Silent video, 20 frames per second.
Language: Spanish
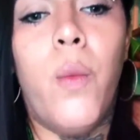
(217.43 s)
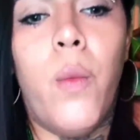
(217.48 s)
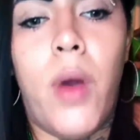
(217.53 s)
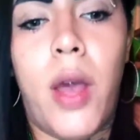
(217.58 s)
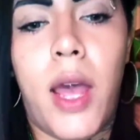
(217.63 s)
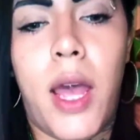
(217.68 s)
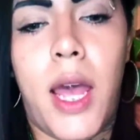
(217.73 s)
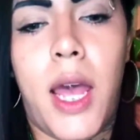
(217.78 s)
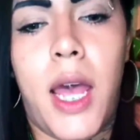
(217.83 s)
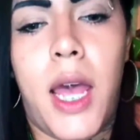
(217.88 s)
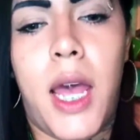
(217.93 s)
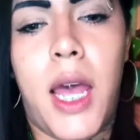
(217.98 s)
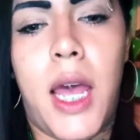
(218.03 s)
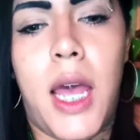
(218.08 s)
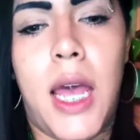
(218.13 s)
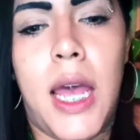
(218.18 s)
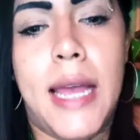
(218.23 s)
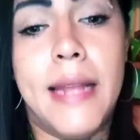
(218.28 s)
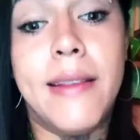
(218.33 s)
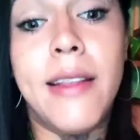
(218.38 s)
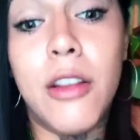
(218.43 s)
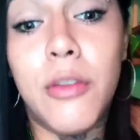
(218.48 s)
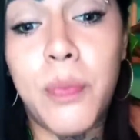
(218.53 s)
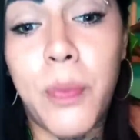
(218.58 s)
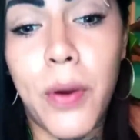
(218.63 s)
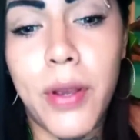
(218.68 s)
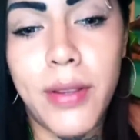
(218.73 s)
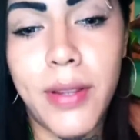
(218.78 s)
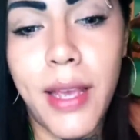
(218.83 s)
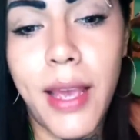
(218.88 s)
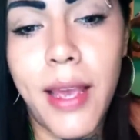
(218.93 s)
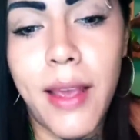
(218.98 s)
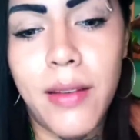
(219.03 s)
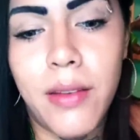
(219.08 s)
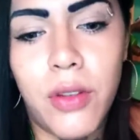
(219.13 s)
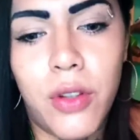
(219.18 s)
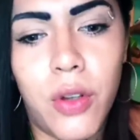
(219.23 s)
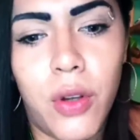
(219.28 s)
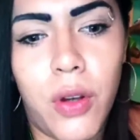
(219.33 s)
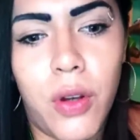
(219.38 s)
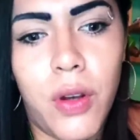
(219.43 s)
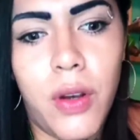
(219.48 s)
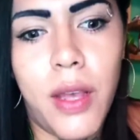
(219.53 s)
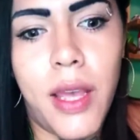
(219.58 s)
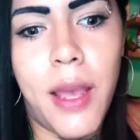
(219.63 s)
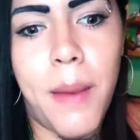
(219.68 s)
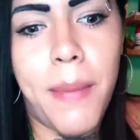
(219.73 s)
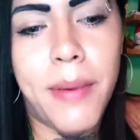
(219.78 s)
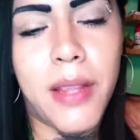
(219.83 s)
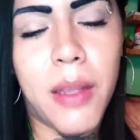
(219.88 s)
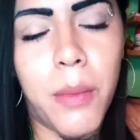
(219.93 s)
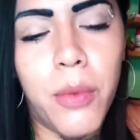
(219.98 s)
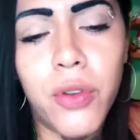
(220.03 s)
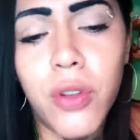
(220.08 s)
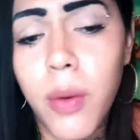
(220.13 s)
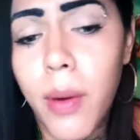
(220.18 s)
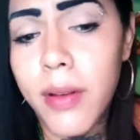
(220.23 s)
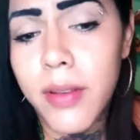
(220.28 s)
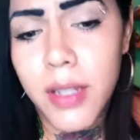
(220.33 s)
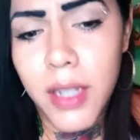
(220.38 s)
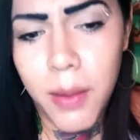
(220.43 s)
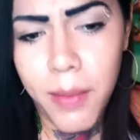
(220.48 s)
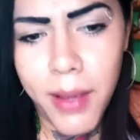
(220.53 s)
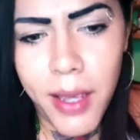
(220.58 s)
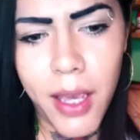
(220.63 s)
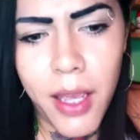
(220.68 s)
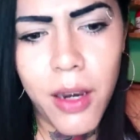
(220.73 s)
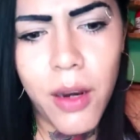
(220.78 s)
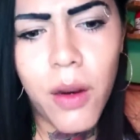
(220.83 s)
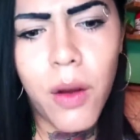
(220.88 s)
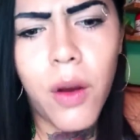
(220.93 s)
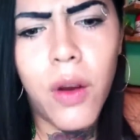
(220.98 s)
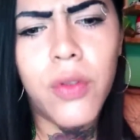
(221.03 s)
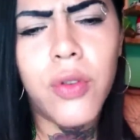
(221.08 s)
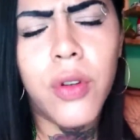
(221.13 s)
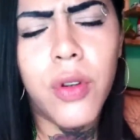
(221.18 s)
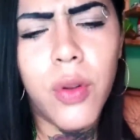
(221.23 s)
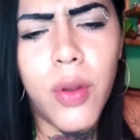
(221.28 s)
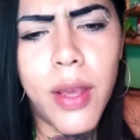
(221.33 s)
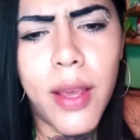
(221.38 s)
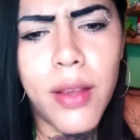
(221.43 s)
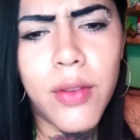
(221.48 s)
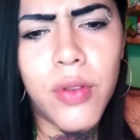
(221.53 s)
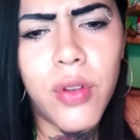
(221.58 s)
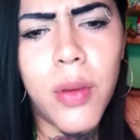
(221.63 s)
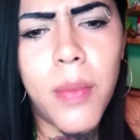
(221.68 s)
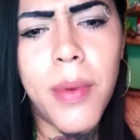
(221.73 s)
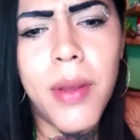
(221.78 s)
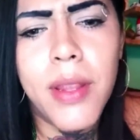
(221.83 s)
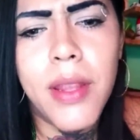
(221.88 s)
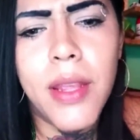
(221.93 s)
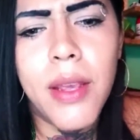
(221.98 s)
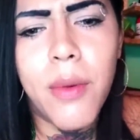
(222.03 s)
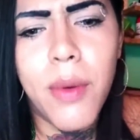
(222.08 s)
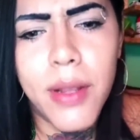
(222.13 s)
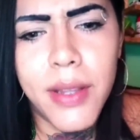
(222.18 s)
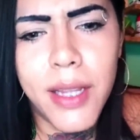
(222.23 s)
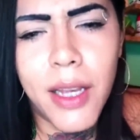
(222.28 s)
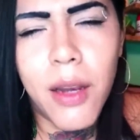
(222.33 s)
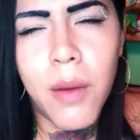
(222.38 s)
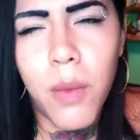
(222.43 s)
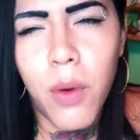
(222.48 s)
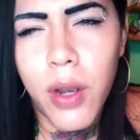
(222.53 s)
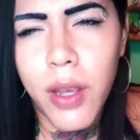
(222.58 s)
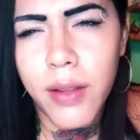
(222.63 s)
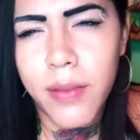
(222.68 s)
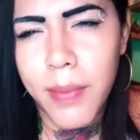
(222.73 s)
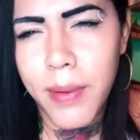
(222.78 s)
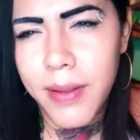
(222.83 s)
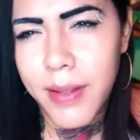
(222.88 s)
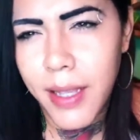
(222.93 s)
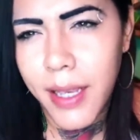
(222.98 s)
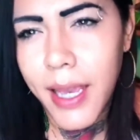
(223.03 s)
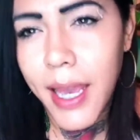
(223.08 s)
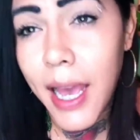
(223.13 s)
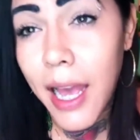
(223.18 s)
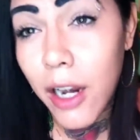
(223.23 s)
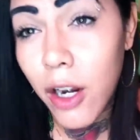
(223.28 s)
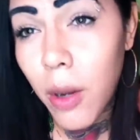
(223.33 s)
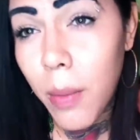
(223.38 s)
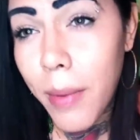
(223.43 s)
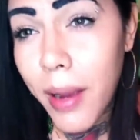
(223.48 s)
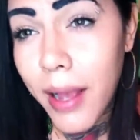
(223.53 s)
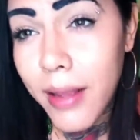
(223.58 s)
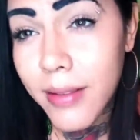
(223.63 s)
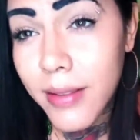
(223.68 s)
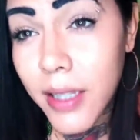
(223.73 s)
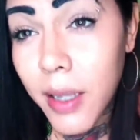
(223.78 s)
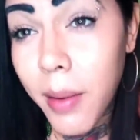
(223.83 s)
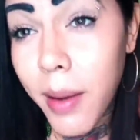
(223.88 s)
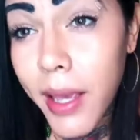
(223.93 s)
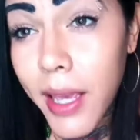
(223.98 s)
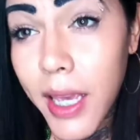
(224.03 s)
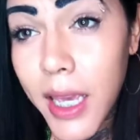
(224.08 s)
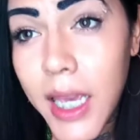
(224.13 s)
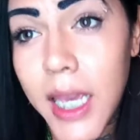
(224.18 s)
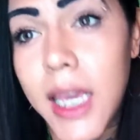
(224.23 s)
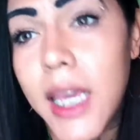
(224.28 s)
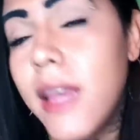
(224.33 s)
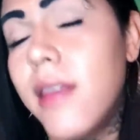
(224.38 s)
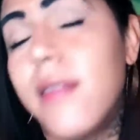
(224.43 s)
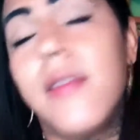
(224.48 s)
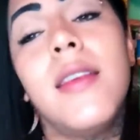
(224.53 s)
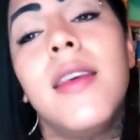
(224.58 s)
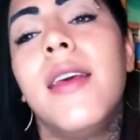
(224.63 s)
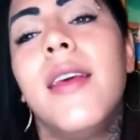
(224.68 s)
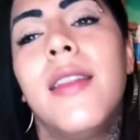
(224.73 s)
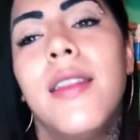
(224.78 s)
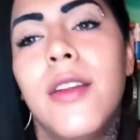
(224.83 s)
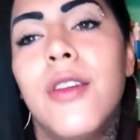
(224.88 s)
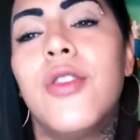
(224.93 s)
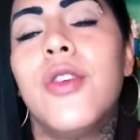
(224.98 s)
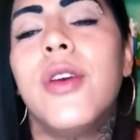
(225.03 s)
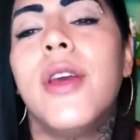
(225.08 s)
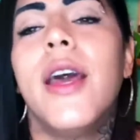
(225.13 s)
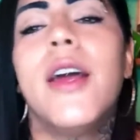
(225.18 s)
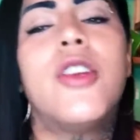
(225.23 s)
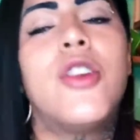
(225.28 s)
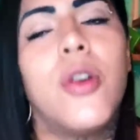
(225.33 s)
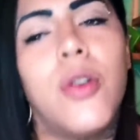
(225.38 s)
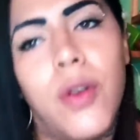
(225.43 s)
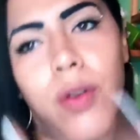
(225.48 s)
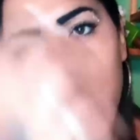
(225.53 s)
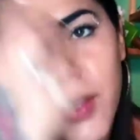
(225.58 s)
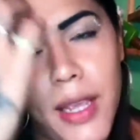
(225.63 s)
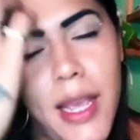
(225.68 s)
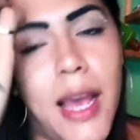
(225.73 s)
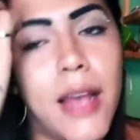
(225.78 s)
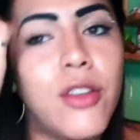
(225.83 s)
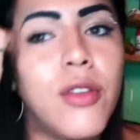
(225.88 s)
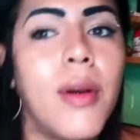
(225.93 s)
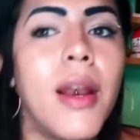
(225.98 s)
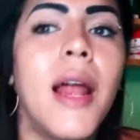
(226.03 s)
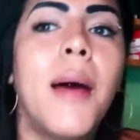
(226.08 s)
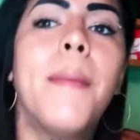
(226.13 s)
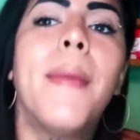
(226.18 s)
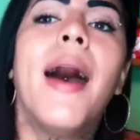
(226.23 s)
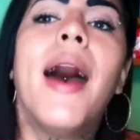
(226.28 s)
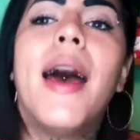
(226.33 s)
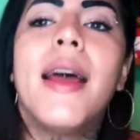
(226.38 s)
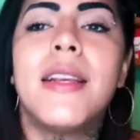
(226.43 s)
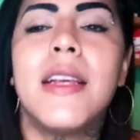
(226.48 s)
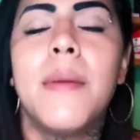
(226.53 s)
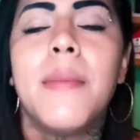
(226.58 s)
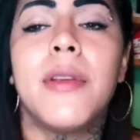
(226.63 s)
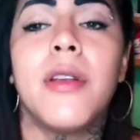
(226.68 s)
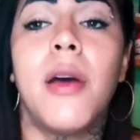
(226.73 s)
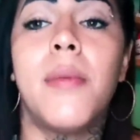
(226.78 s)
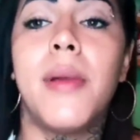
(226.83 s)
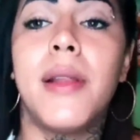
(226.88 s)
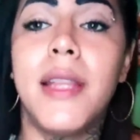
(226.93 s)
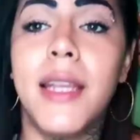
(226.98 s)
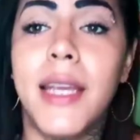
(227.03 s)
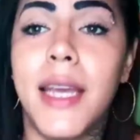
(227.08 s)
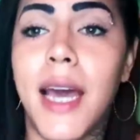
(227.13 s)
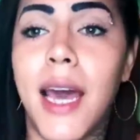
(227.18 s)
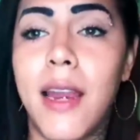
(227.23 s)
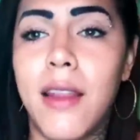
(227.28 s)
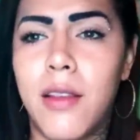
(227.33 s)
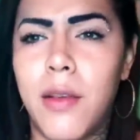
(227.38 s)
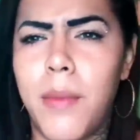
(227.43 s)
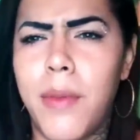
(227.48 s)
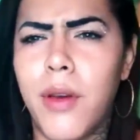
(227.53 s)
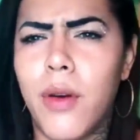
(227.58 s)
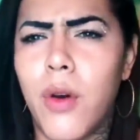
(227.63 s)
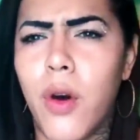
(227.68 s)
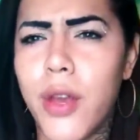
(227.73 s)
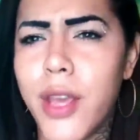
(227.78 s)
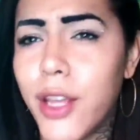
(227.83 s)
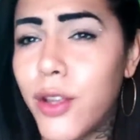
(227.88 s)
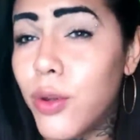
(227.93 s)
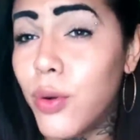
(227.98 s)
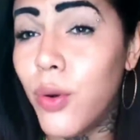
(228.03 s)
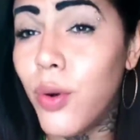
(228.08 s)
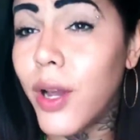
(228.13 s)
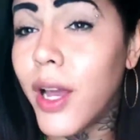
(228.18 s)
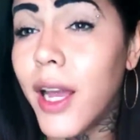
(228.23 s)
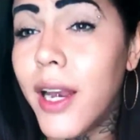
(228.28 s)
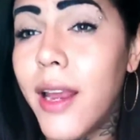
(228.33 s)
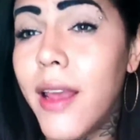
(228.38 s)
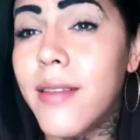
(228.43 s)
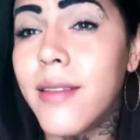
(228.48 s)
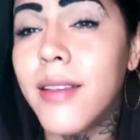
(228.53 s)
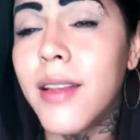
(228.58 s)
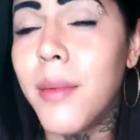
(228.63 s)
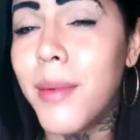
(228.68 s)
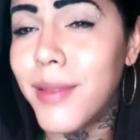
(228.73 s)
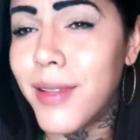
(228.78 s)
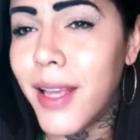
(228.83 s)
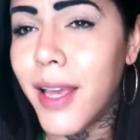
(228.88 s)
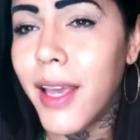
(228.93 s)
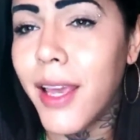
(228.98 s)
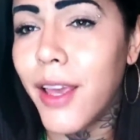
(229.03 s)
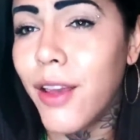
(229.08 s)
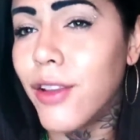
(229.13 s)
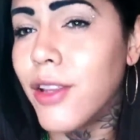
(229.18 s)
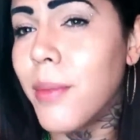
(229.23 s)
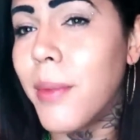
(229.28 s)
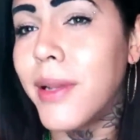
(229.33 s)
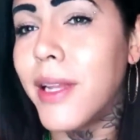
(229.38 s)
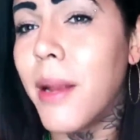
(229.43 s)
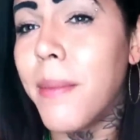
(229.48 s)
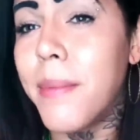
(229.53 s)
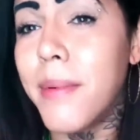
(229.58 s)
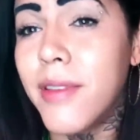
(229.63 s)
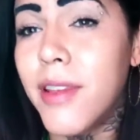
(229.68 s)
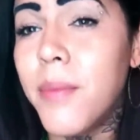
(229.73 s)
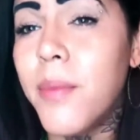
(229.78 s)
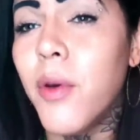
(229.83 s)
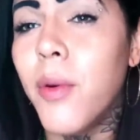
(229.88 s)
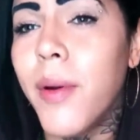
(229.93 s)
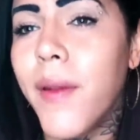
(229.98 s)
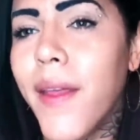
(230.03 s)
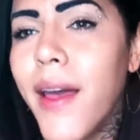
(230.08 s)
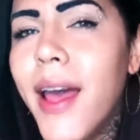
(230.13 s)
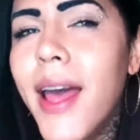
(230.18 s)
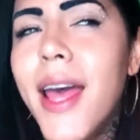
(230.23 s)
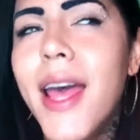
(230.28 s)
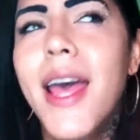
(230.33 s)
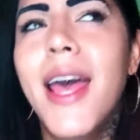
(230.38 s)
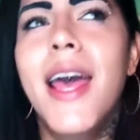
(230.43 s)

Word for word: Eh, después de esto empezamos como a escribirnos todo esto y me di cuenta como que pensé que algo más estaba ahí y sí, dicho y hecho, ya sobre la marcha empezamos a platicar y se me dijo, oye, tú nunca leíste el mensaje que yo te mandé al principio, ¿verdad?